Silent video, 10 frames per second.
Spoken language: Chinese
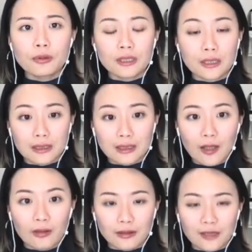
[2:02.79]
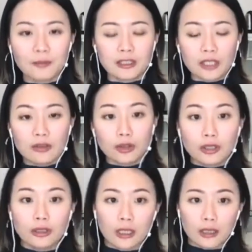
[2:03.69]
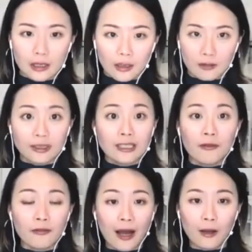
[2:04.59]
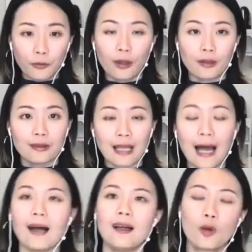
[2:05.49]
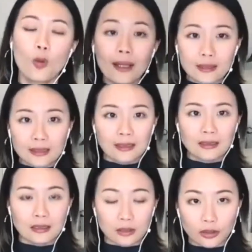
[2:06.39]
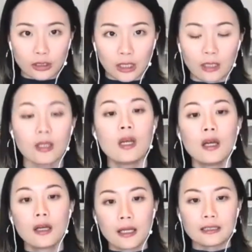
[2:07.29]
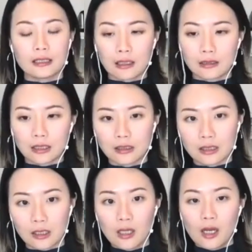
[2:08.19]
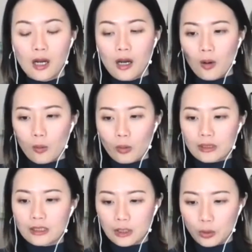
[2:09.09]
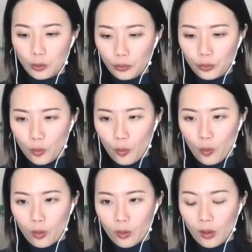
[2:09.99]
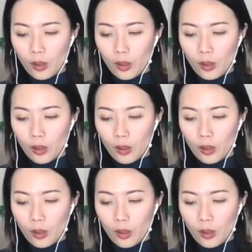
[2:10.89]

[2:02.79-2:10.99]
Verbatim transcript: 是要这么正式的呃上法院打官司的事情可以线上进行？我自己遇过。